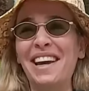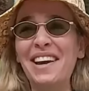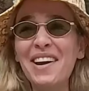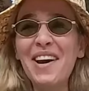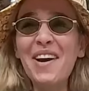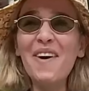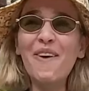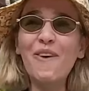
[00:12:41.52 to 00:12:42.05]
yani
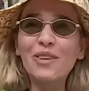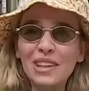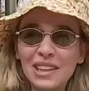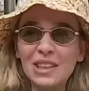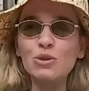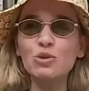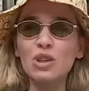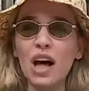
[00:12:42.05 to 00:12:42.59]
o
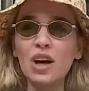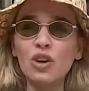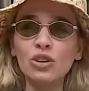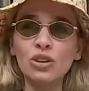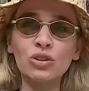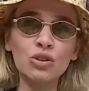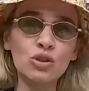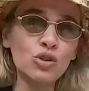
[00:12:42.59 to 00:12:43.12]
kişiyi uzağa
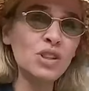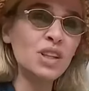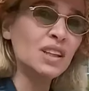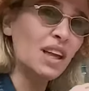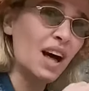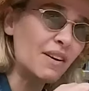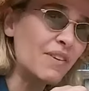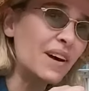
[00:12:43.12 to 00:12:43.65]
gönderiyorsun
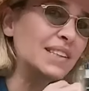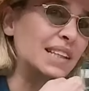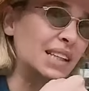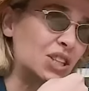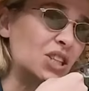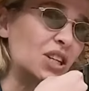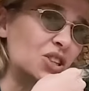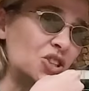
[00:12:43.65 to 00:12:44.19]
ya daha fazla
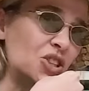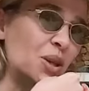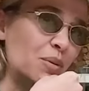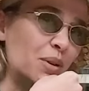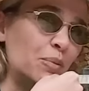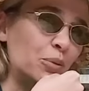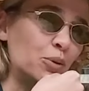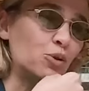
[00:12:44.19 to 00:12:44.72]
kişiye açıklama
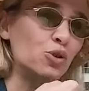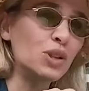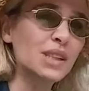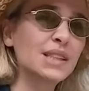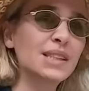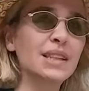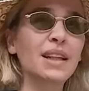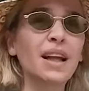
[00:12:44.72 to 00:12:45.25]
yapıyorsun ya
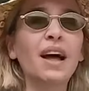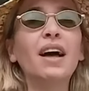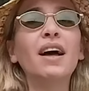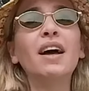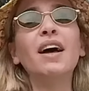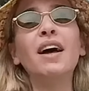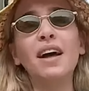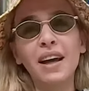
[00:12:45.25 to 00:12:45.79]
aslında.
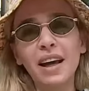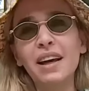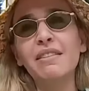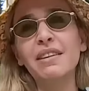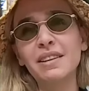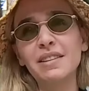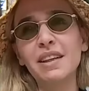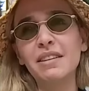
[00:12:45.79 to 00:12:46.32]
İnanamıyorum.
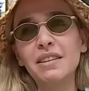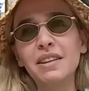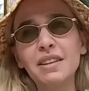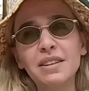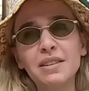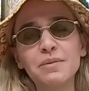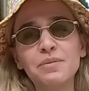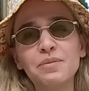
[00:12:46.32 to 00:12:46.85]
Evet evet.
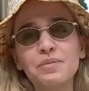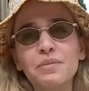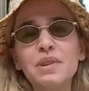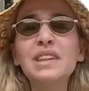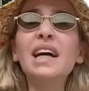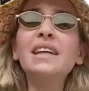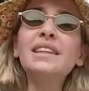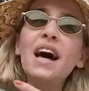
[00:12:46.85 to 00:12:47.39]
Ama ben
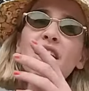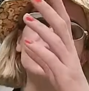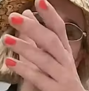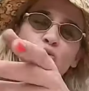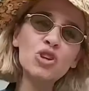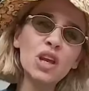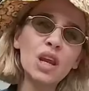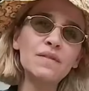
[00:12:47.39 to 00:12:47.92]
Mesela böyle... sence
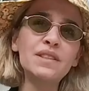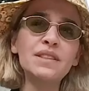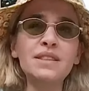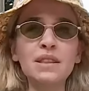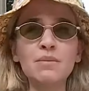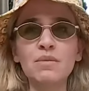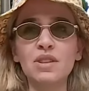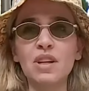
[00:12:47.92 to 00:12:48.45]
bu
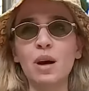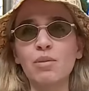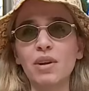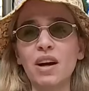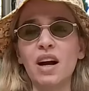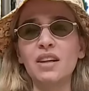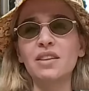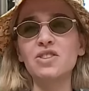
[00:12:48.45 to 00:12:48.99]
şerefsizlik midir abla
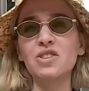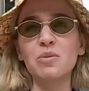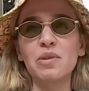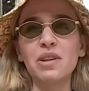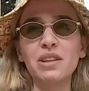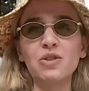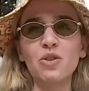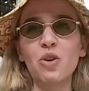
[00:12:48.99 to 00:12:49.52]
kardeşle
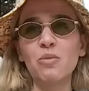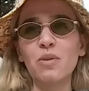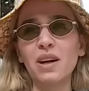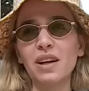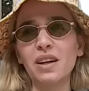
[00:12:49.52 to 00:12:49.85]
birlikte yani olmak? Abla